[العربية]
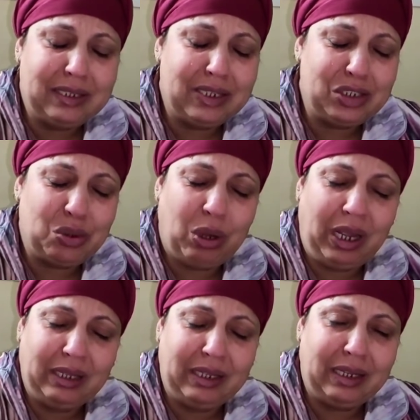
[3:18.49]
حتى شي
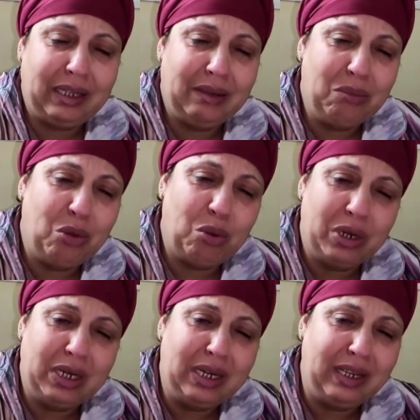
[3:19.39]
واحد اللي
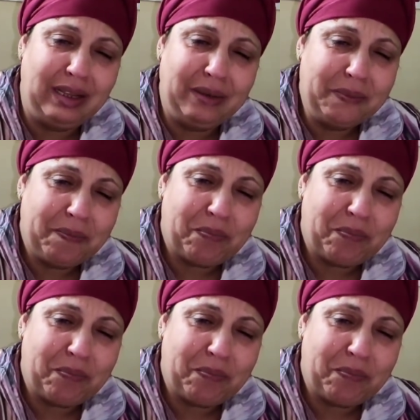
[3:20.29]
كيمولني